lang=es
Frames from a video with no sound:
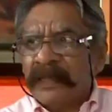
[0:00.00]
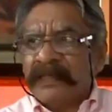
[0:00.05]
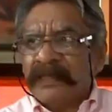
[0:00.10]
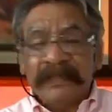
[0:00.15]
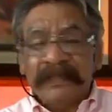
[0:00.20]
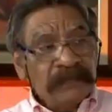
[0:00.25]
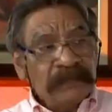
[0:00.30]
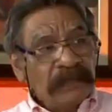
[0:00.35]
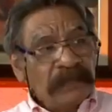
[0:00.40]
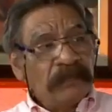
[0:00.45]
Y
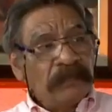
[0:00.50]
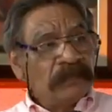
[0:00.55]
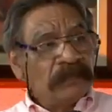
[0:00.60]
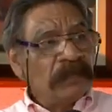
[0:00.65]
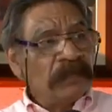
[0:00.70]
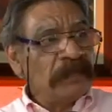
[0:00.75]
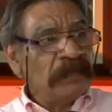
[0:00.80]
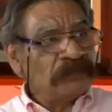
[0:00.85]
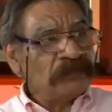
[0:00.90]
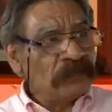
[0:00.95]
este libro
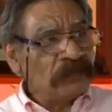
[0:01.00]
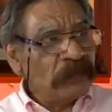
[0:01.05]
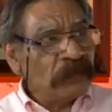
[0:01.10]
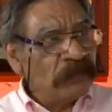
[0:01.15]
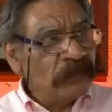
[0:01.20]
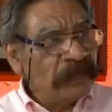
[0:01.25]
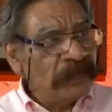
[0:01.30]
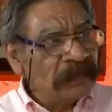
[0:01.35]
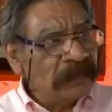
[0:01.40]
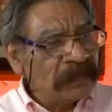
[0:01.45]
tiene una historia
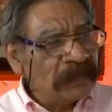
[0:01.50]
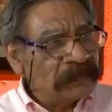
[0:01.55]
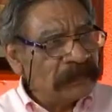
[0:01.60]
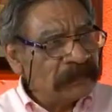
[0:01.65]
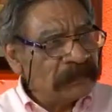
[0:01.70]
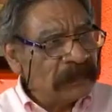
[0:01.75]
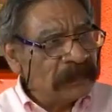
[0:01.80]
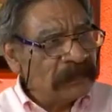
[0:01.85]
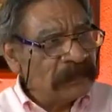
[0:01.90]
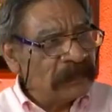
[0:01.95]
muy
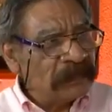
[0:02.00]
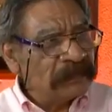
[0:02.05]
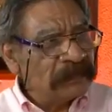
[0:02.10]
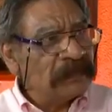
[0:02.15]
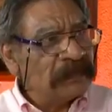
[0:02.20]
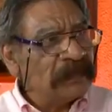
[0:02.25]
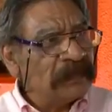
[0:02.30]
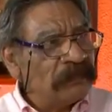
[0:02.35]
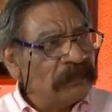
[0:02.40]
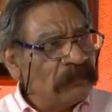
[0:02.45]
interesante.
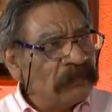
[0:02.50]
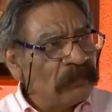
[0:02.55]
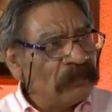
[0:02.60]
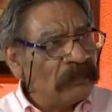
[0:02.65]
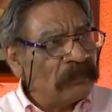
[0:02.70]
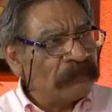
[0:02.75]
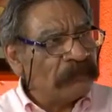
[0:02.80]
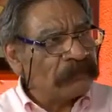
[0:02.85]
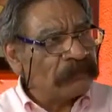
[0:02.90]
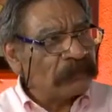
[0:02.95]
Este
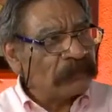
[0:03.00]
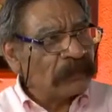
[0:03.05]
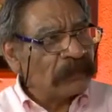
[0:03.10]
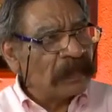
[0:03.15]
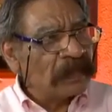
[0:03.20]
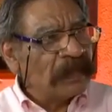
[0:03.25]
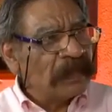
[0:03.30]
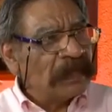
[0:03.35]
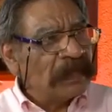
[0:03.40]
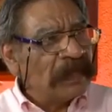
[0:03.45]
libro
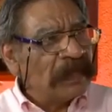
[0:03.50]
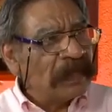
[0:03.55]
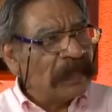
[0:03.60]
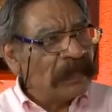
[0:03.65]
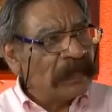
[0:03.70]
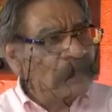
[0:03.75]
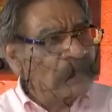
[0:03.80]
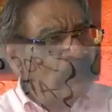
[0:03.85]
lo,